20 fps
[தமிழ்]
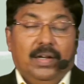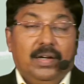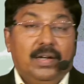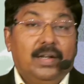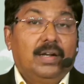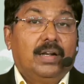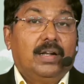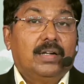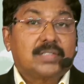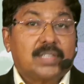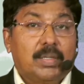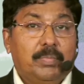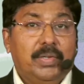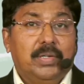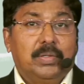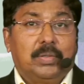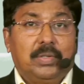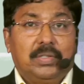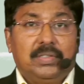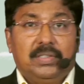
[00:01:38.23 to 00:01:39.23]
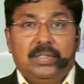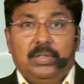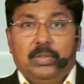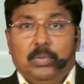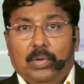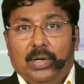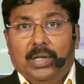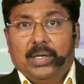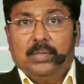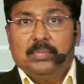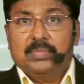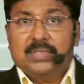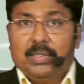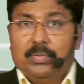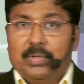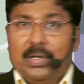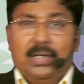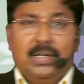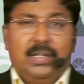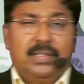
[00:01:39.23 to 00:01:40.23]
ஏன்னா சபை குறித்து உலகம்
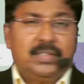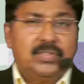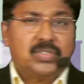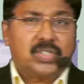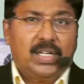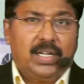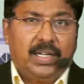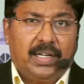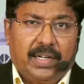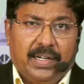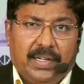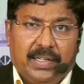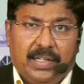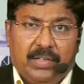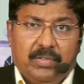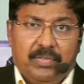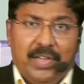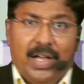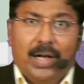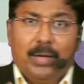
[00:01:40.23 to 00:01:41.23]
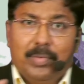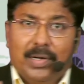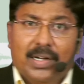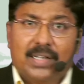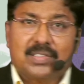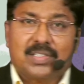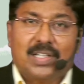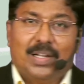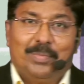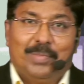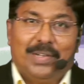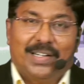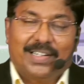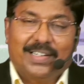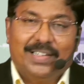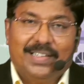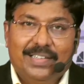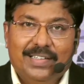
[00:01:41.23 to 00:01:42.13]
தவறான திசையில் நினைக்கிறது வியாபார ஸ்தலமாக